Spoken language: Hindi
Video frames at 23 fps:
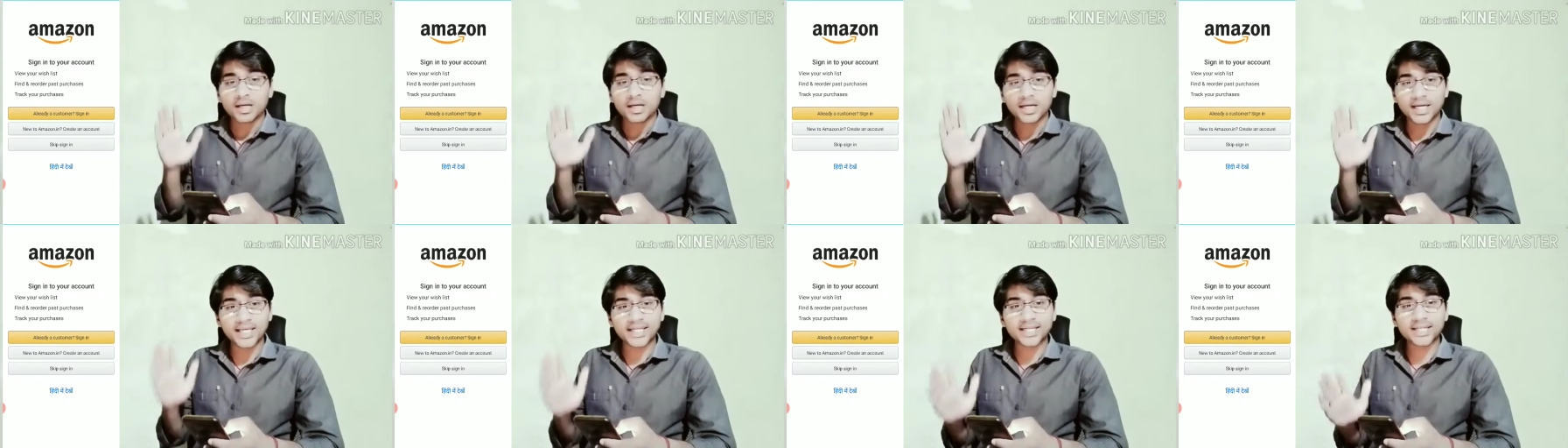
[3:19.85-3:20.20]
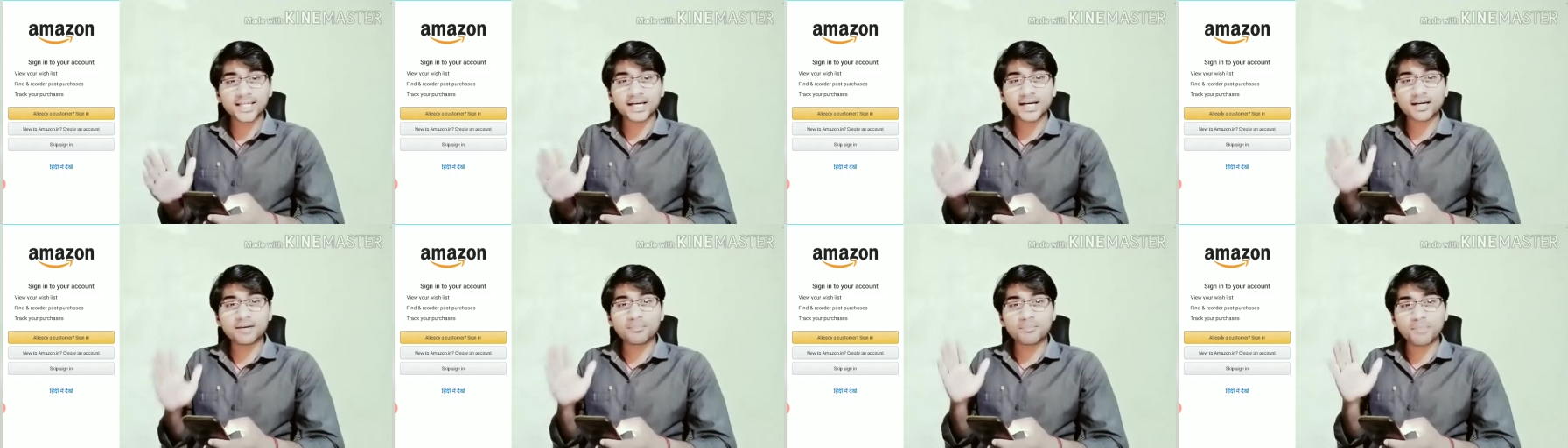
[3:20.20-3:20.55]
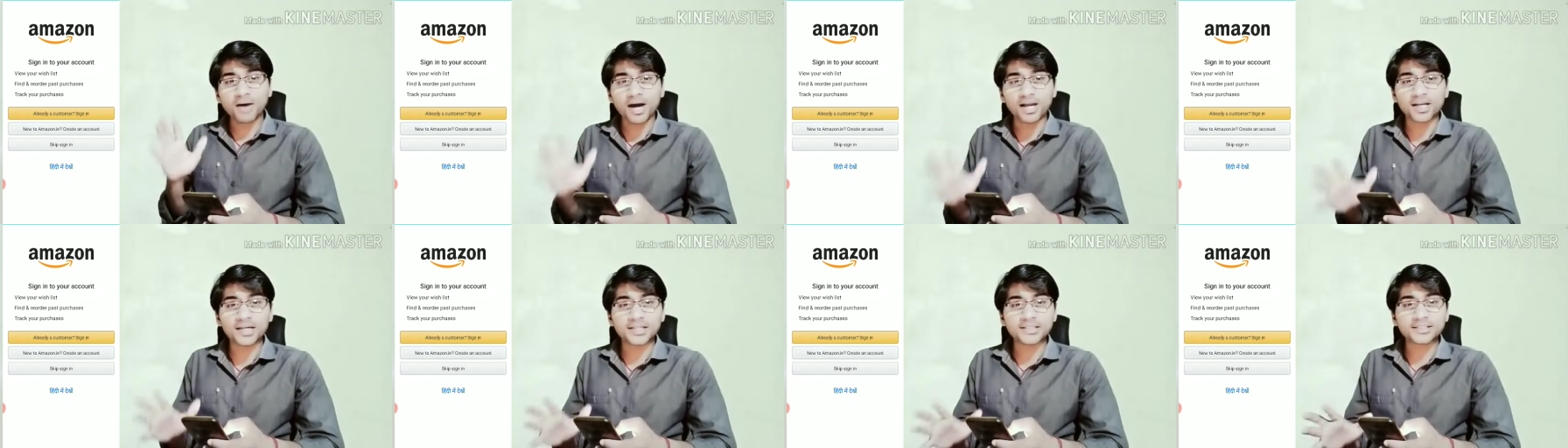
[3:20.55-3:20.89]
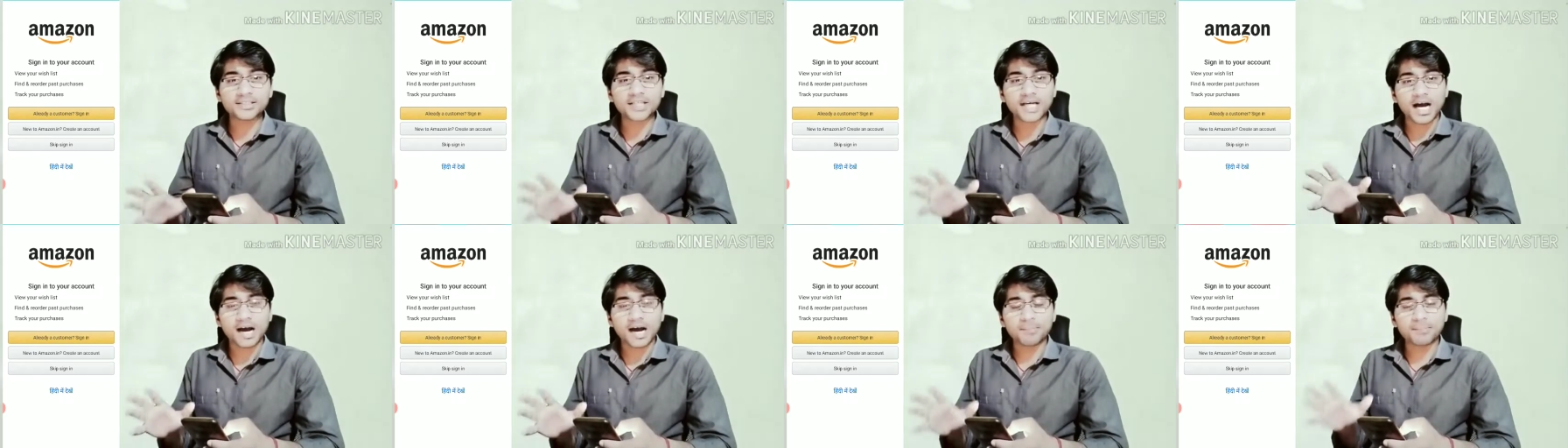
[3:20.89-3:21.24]
लेकिन अगर मान
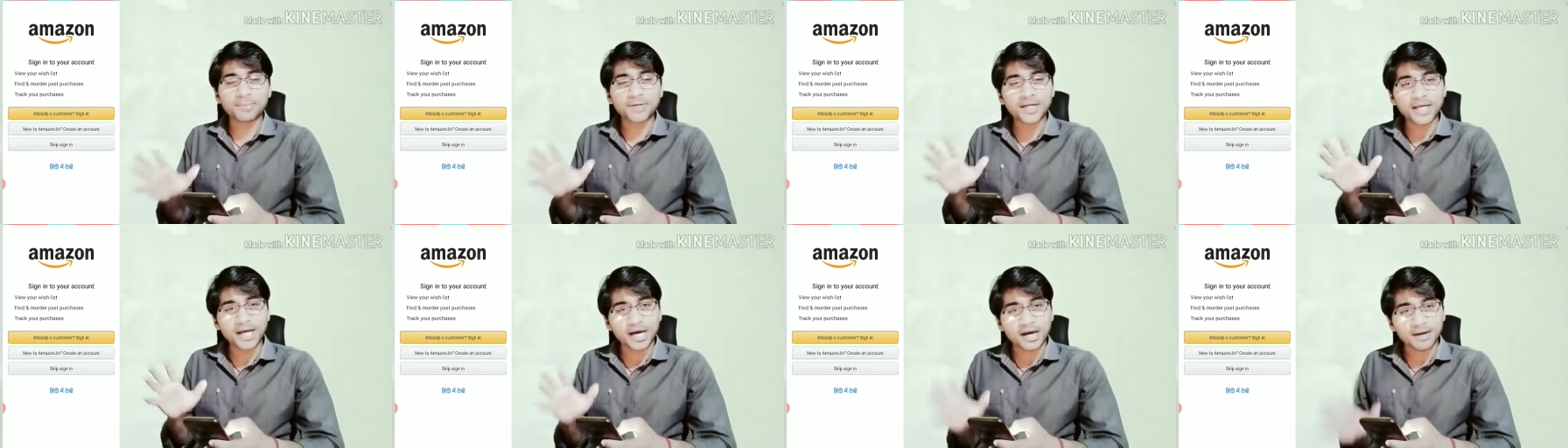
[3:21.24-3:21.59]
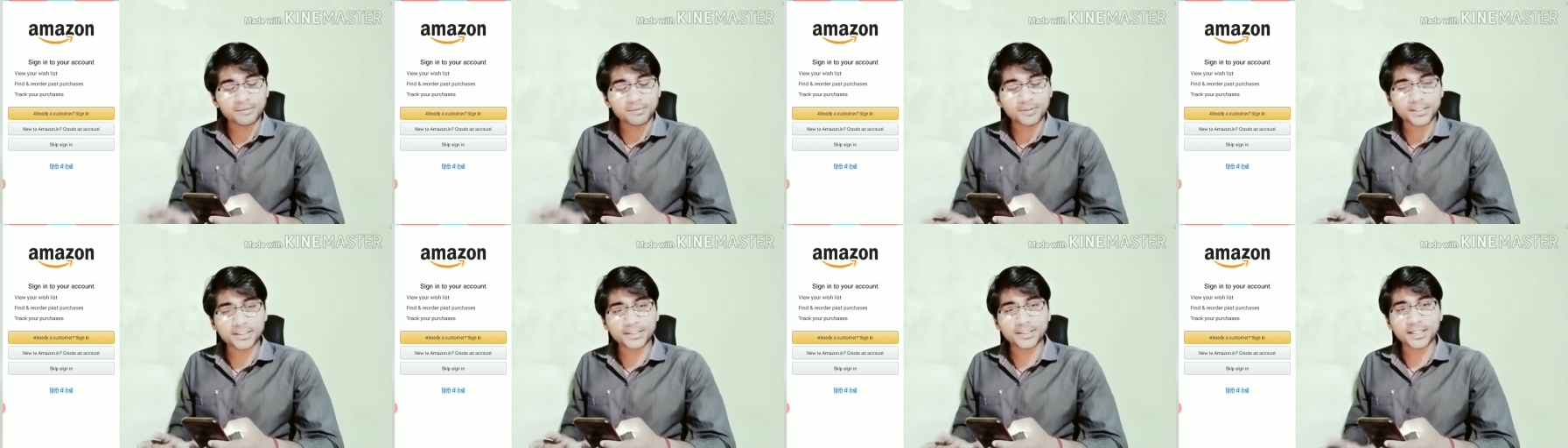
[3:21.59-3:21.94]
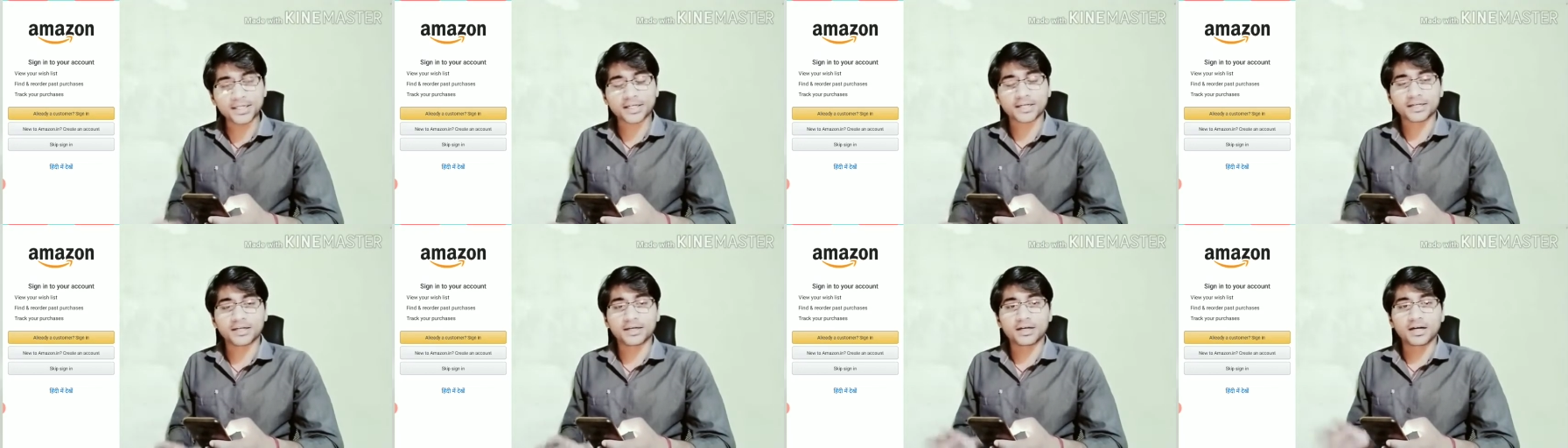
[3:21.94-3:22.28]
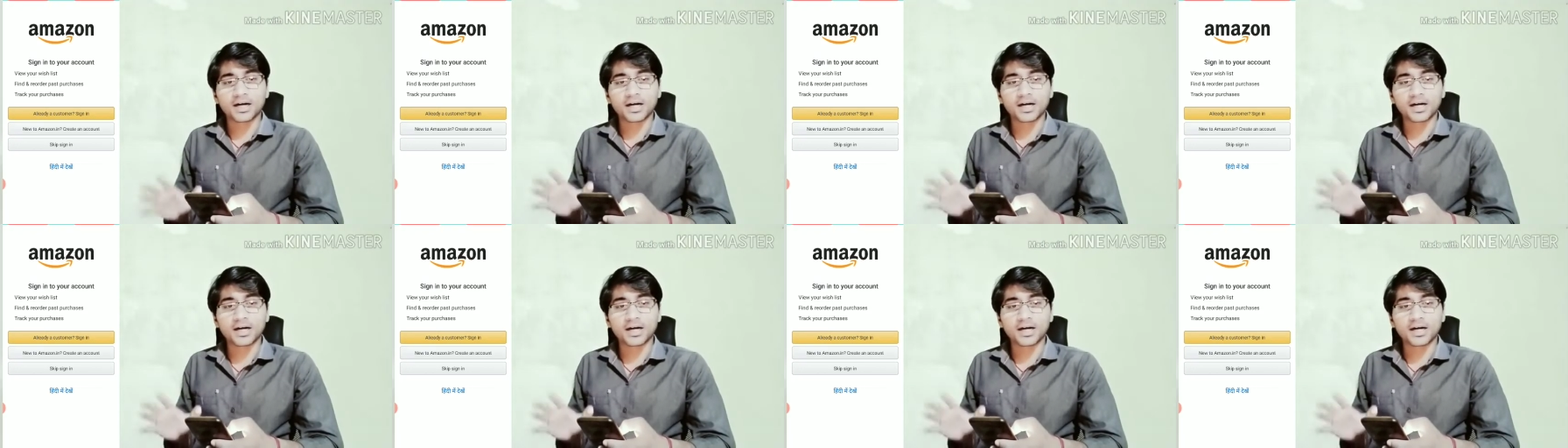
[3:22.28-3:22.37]
लीजिए आपने अभी तक